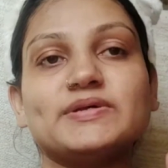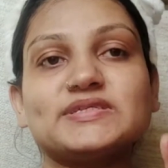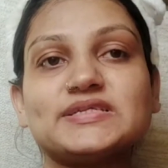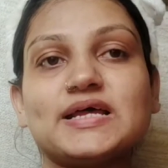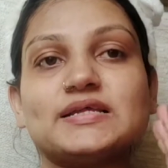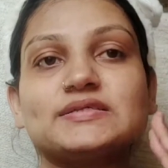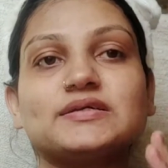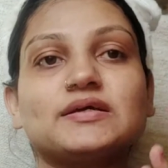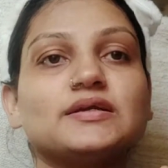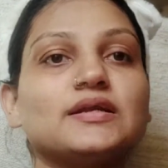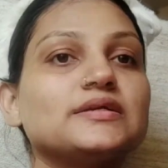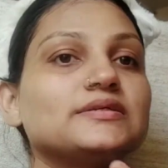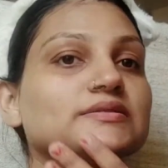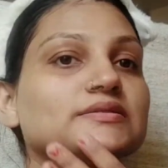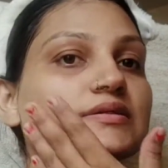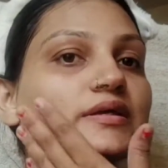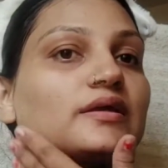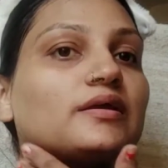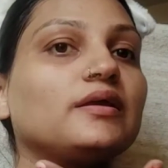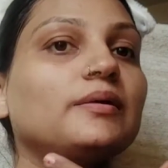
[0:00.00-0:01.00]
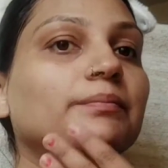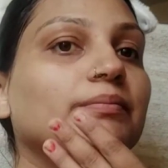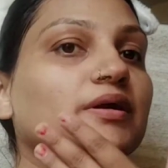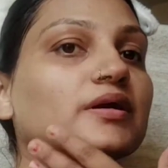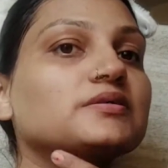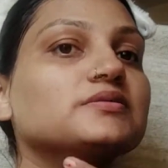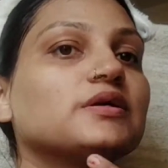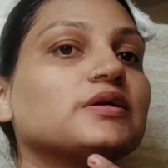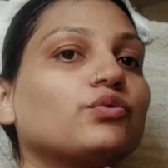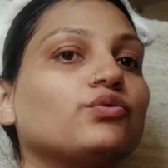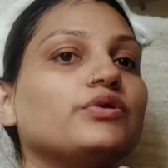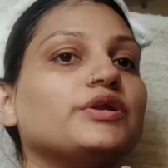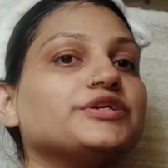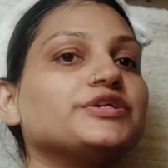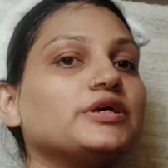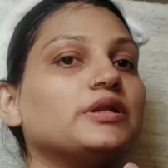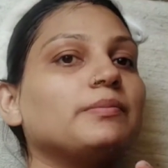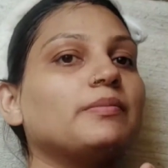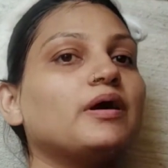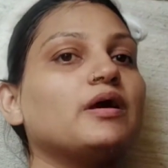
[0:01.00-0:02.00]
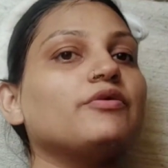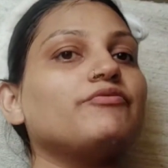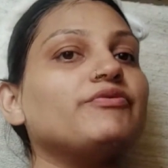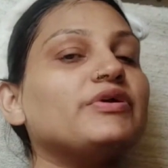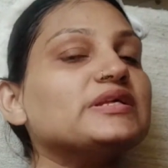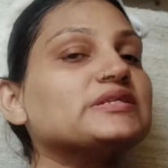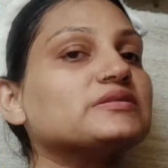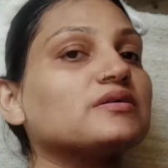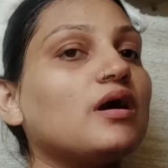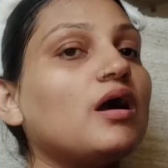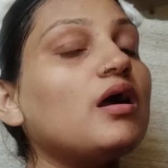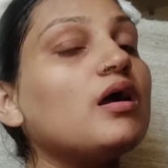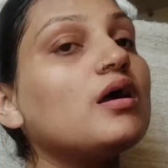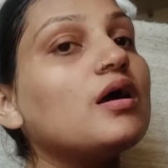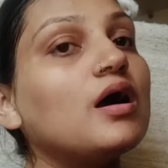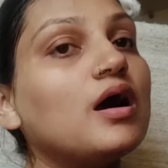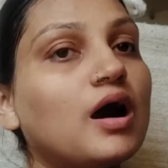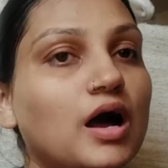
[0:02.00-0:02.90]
मसाज करना है जिससे कि ब्लड सर्कुलेशन हमारा फेस का